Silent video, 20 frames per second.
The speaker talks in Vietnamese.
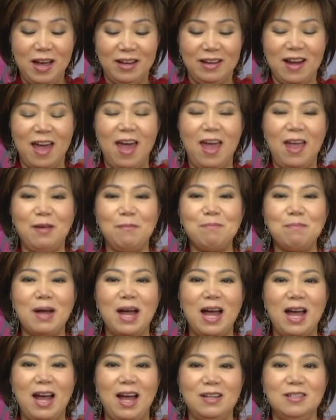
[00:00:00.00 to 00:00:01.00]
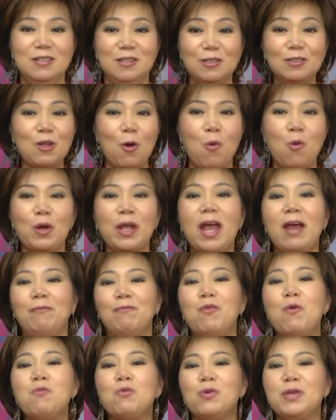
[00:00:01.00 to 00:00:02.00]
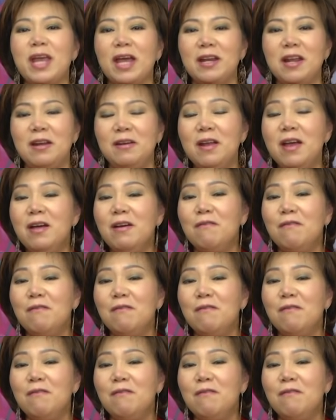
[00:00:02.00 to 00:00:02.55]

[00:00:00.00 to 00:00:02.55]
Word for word: để mà hưởng thụ cái hạnh phúc của gia đình